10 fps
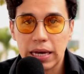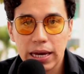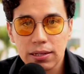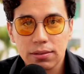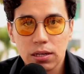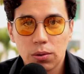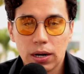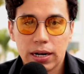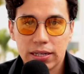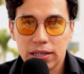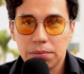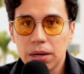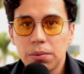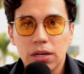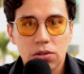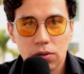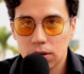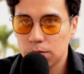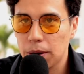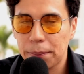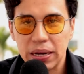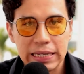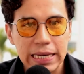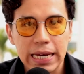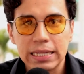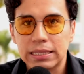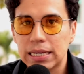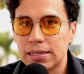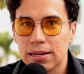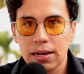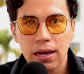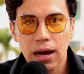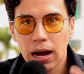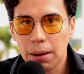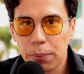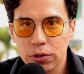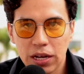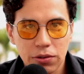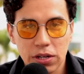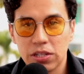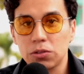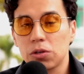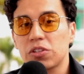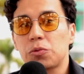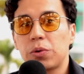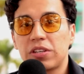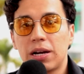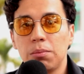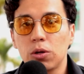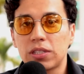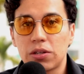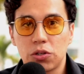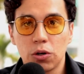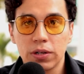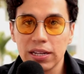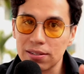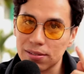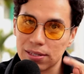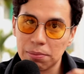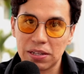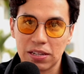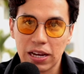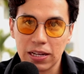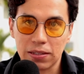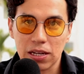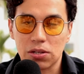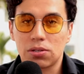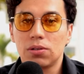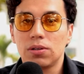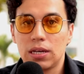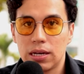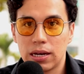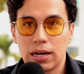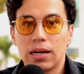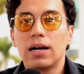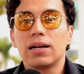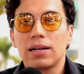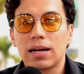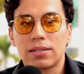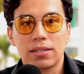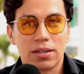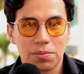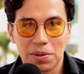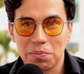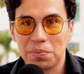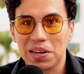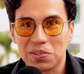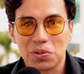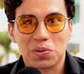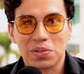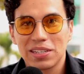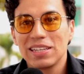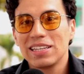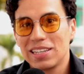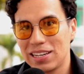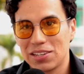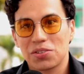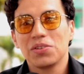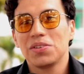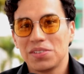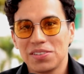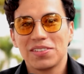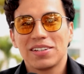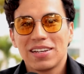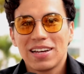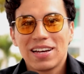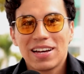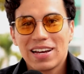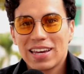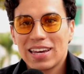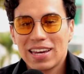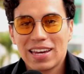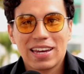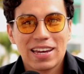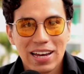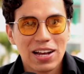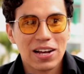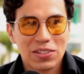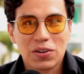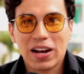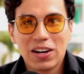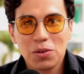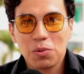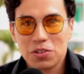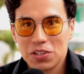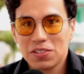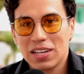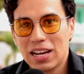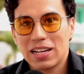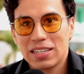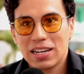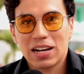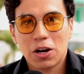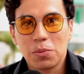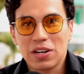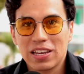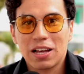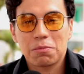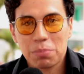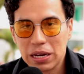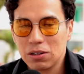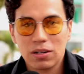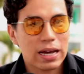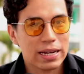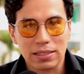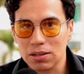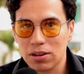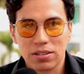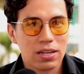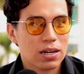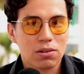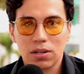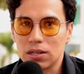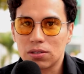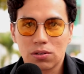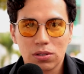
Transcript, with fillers: de mi gente de Bogalarán también porque estuvieron muy pendientes, apoyando en ese entonces pues eran votaciones de mensaje de texto y eran casi a 3 mil pesos y eso... Eh, a, tocar los bolsillos de la, de la comunidad, pero la gente lo hacía con el,